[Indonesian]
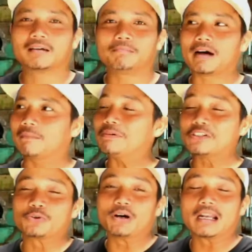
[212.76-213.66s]
tempat
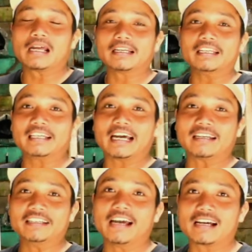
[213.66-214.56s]
penjualan ikan
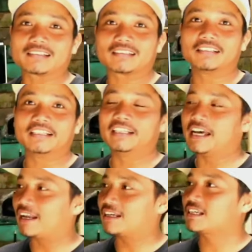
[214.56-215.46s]
hias di
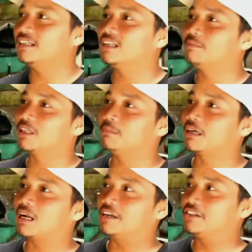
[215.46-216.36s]
daerah saya,
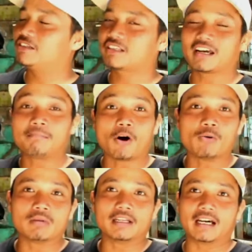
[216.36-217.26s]
teman-teman. Nah, di sini saya mau
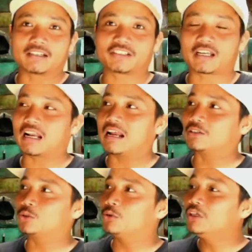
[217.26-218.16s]
melihat secara
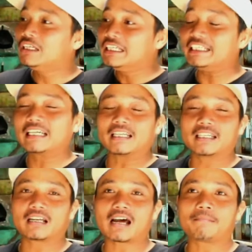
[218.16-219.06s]
langsung
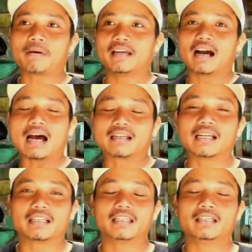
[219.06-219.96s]
ikan-ikan apa yang
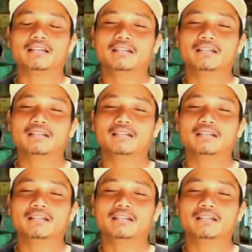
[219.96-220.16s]
ada di